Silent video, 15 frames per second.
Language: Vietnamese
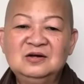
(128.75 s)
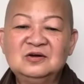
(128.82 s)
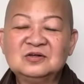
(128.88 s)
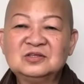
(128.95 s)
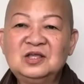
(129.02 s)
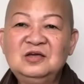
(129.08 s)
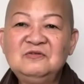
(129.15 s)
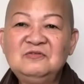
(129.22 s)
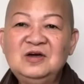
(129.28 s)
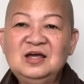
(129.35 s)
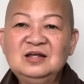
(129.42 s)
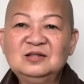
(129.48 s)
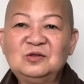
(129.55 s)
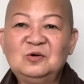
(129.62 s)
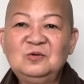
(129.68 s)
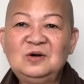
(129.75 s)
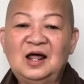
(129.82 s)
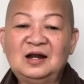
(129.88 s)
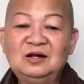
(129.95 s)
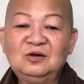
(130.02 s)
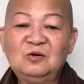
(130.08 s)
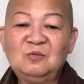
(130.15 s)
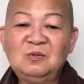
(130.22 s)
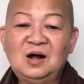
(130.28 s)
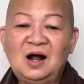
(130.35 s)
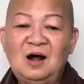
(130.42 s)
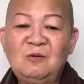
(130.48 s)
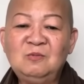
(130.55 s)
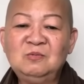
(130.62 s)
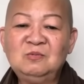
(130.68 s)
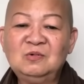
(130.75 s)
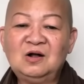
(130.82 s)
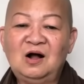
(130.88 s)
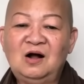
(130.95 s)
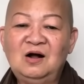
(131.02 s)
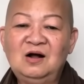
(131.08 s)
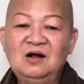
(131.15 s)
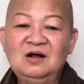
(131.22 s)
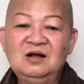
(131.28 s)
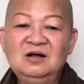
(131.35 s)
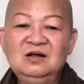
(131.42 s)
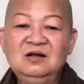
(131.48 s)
Rồi tivi tủ lạnh cũng không có.